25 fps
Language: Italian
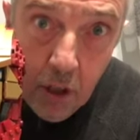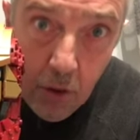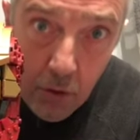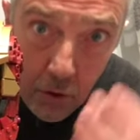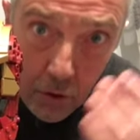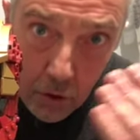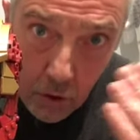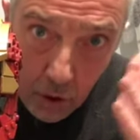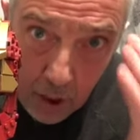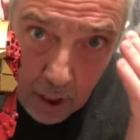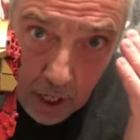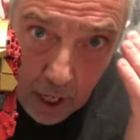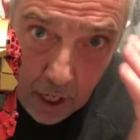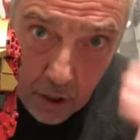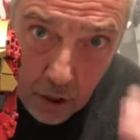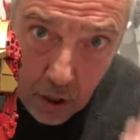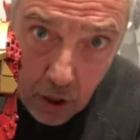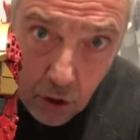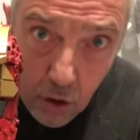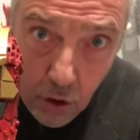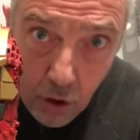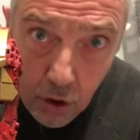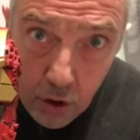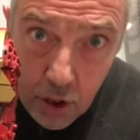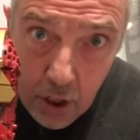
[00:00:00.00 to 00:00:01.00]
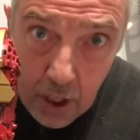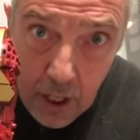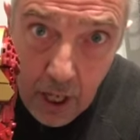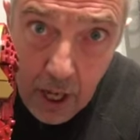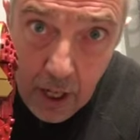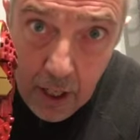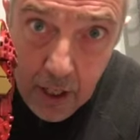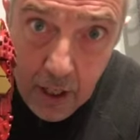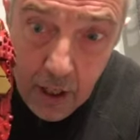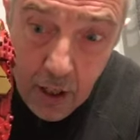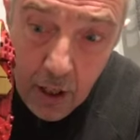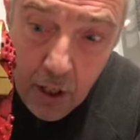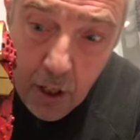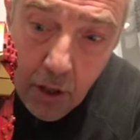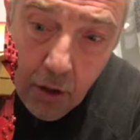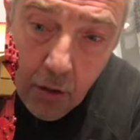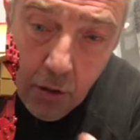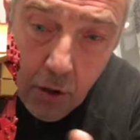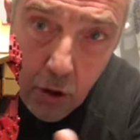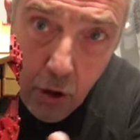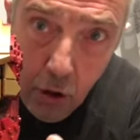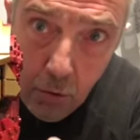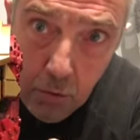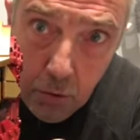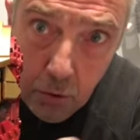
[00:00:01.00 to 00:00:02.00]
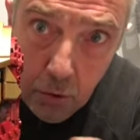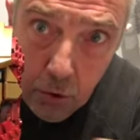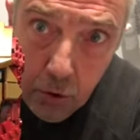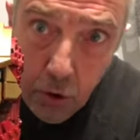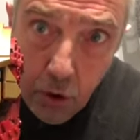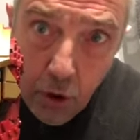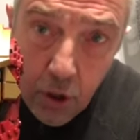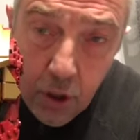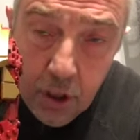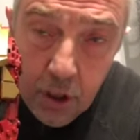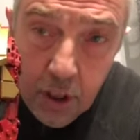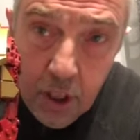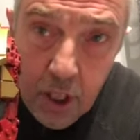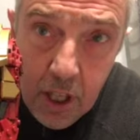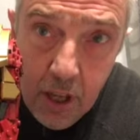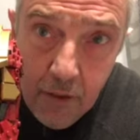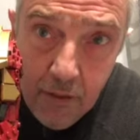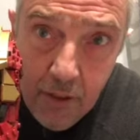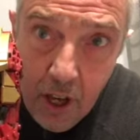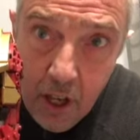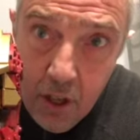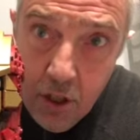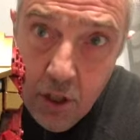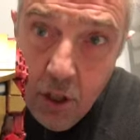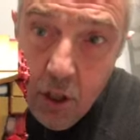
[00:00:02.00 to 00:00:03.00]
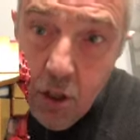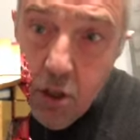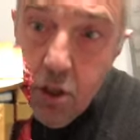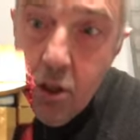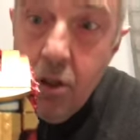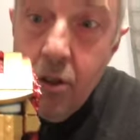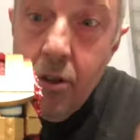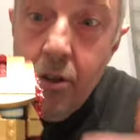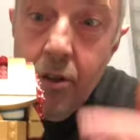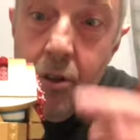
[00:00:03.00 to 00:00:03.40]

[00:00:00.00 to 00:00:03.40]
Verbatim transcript: quello classico originale, quello appunto degli Avengers.